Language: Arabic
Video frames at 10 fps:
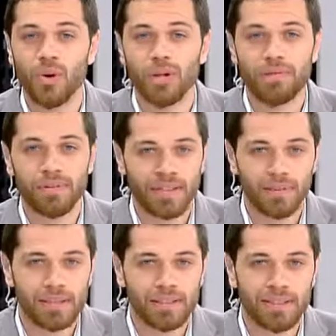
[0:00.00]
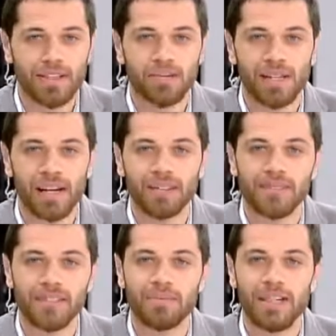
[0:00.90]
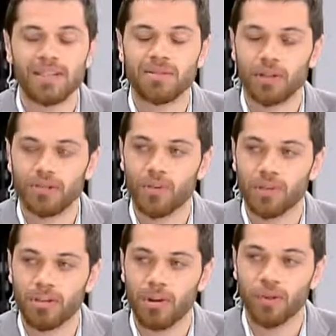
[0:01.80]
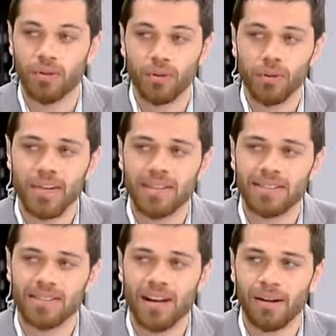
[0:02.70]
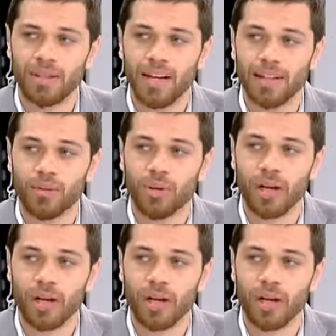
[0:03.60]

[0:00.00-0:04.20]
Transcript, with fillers: ويلي في احتمال كثير كبير رح تستبدل هالسمارت فون تبعهم اليوم هيدي الساعه اللي بدي احكيكم